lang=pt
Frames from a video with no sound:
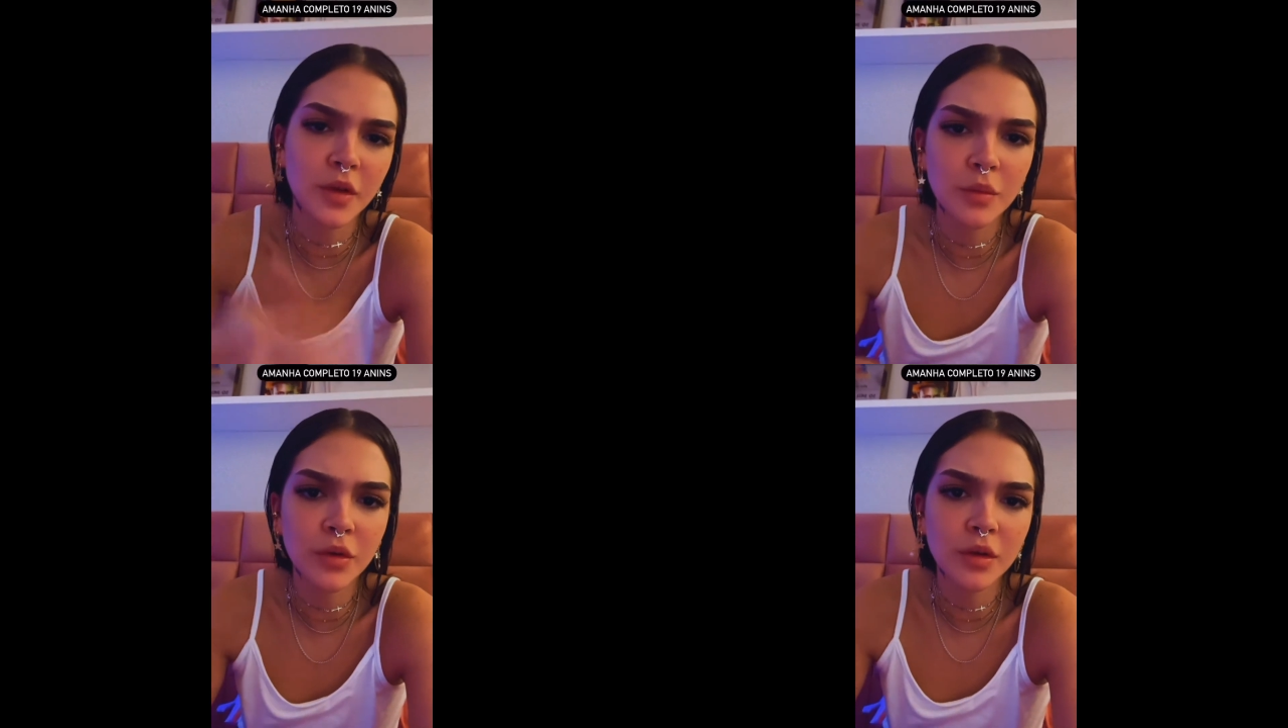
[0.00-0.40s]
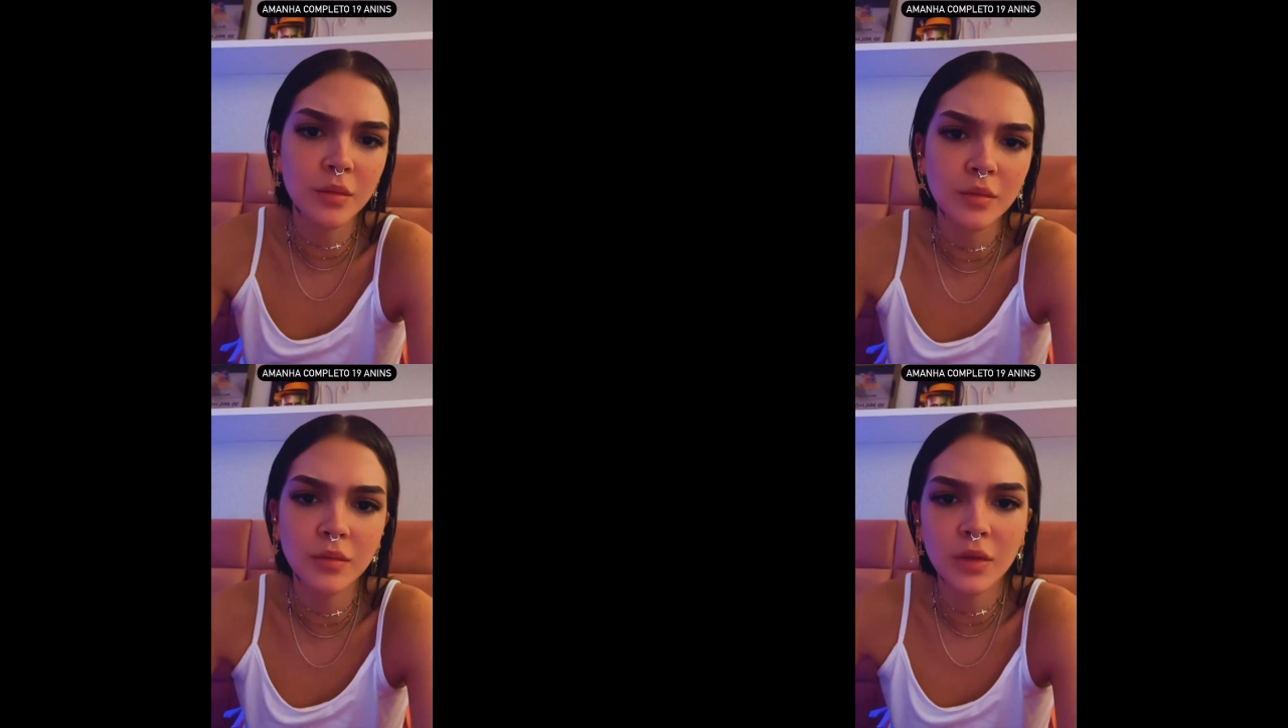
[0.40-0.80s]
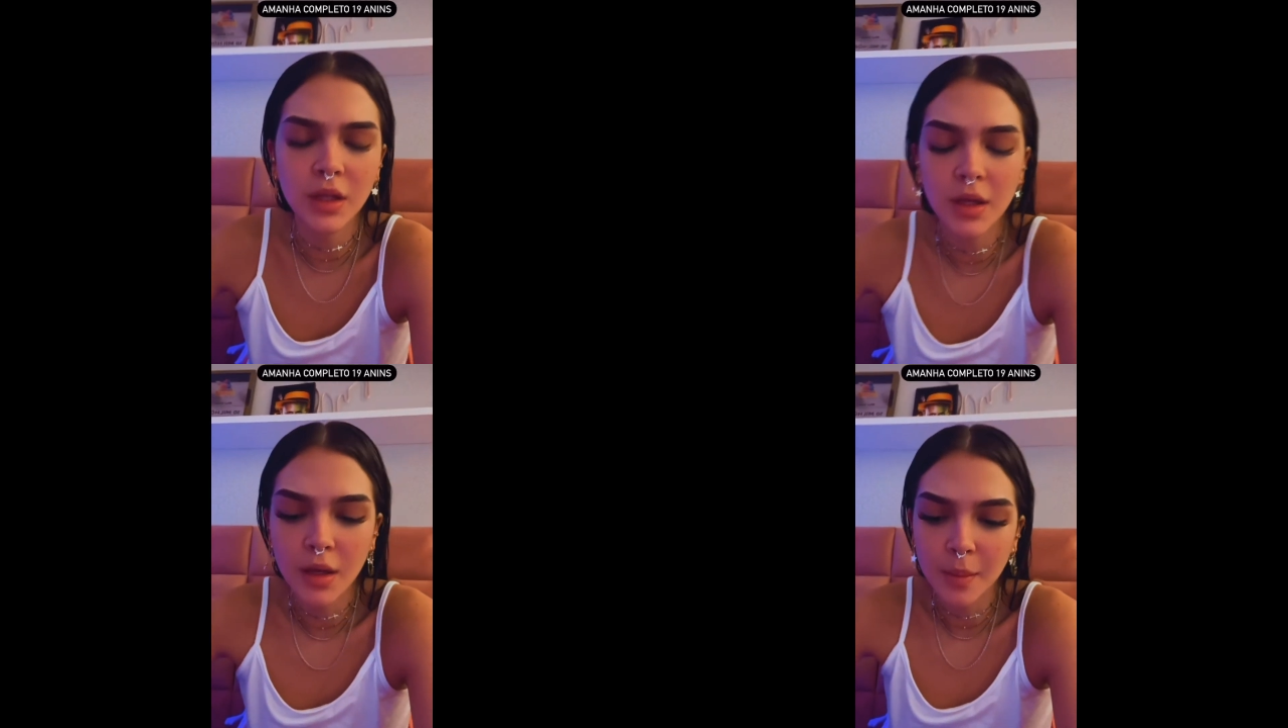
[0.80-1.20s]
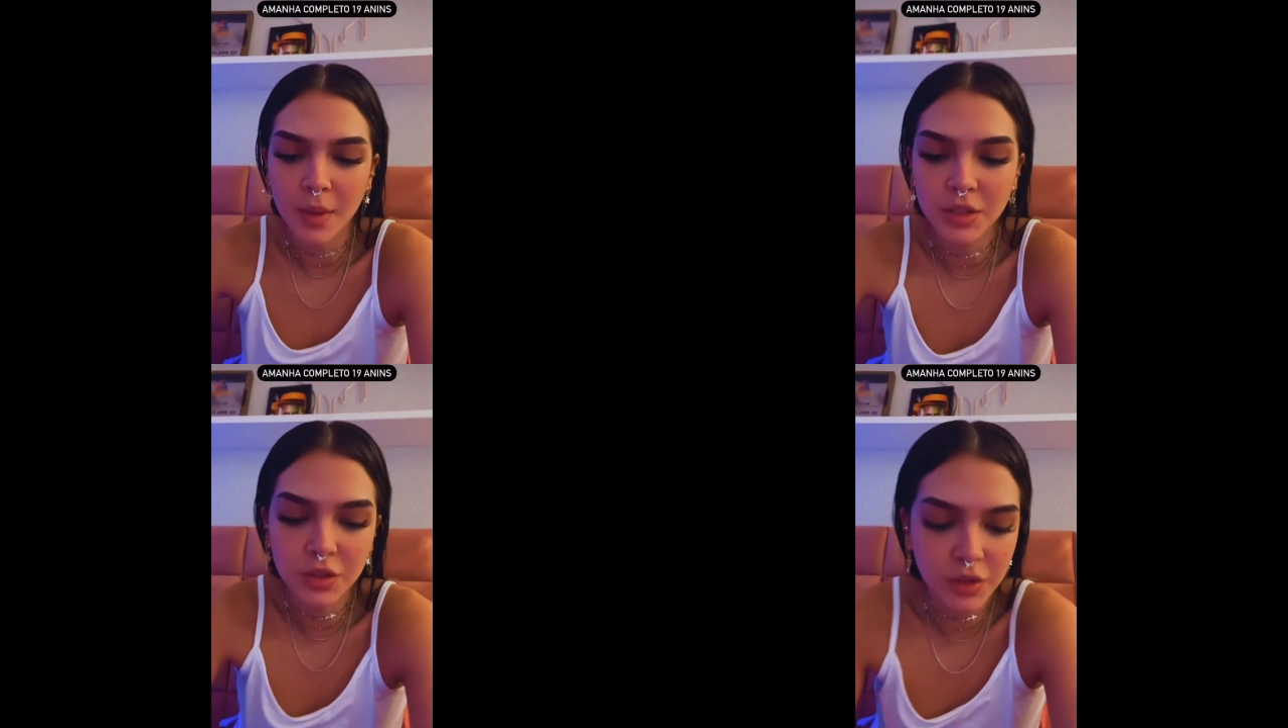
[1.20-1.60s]
Fiquei um pouquinho
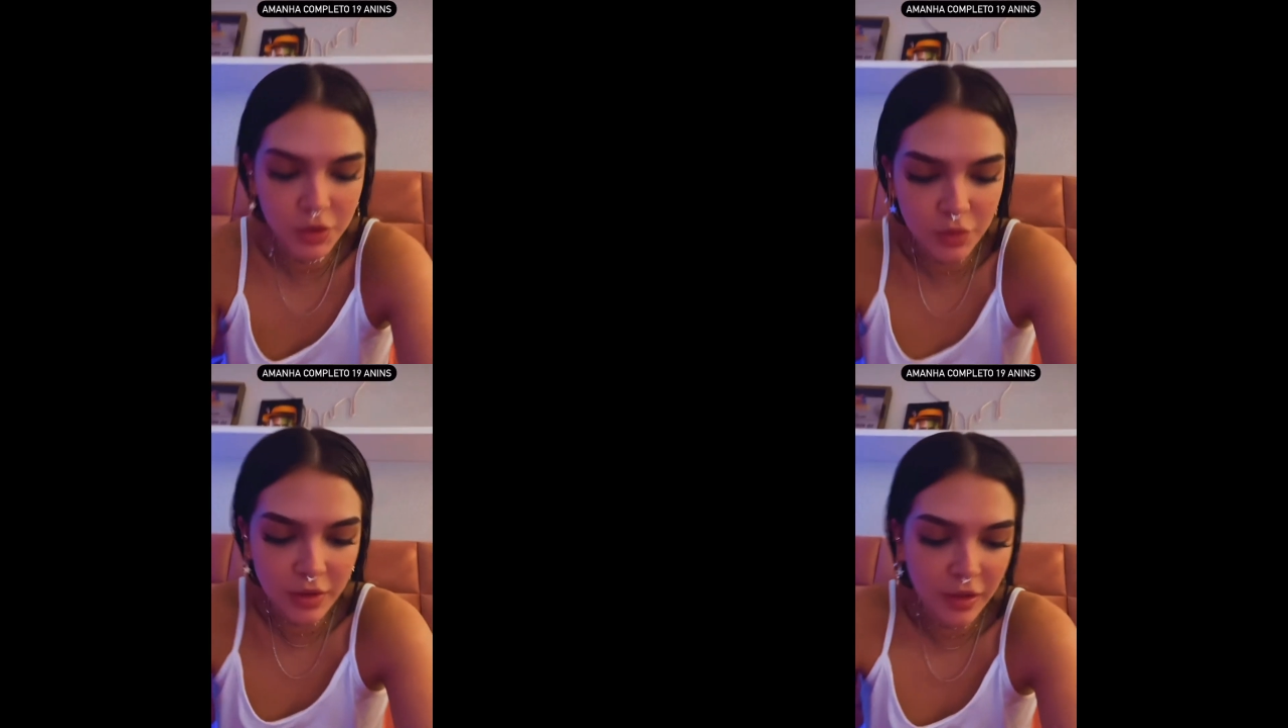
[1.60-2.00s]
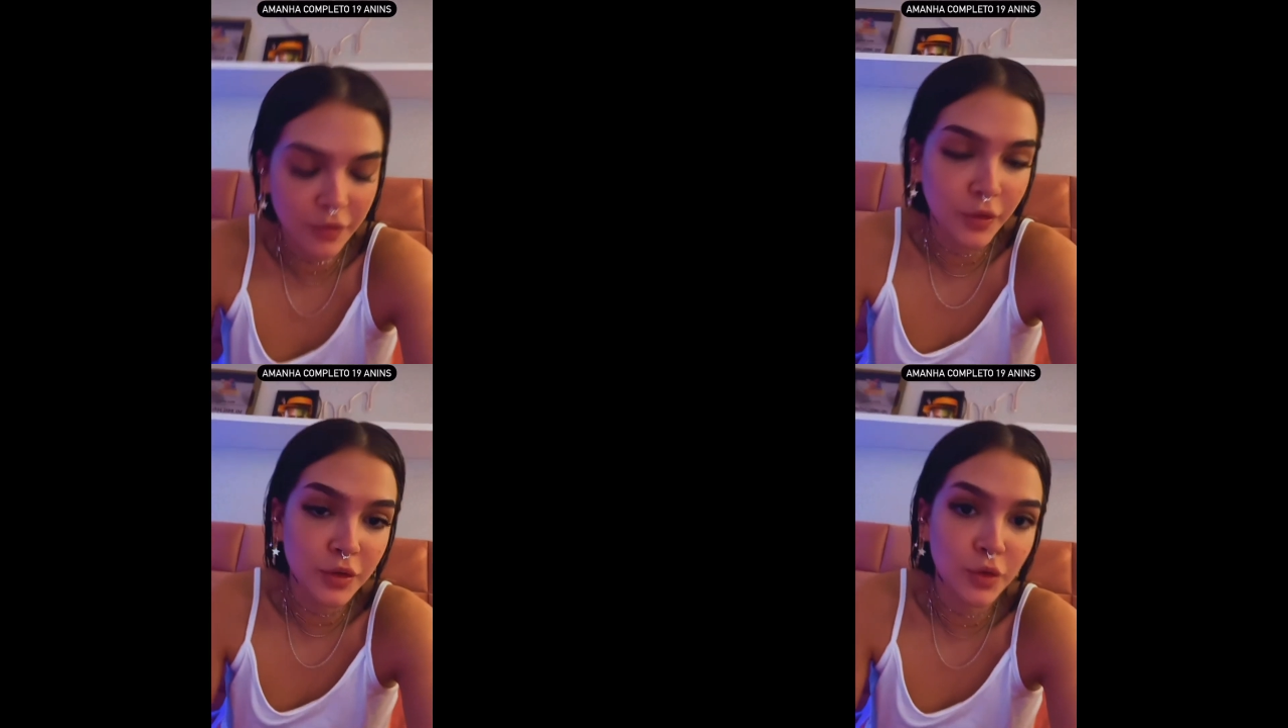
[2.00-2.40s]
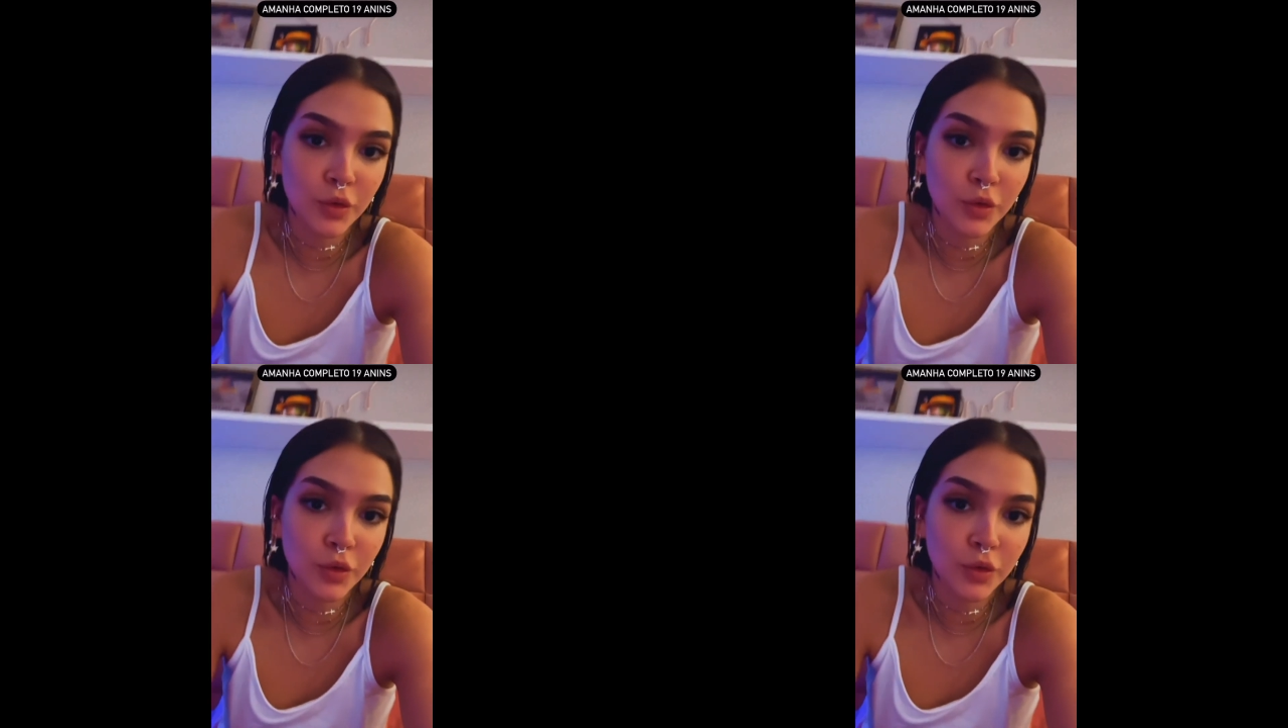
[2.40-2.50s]
mais distante do telefone,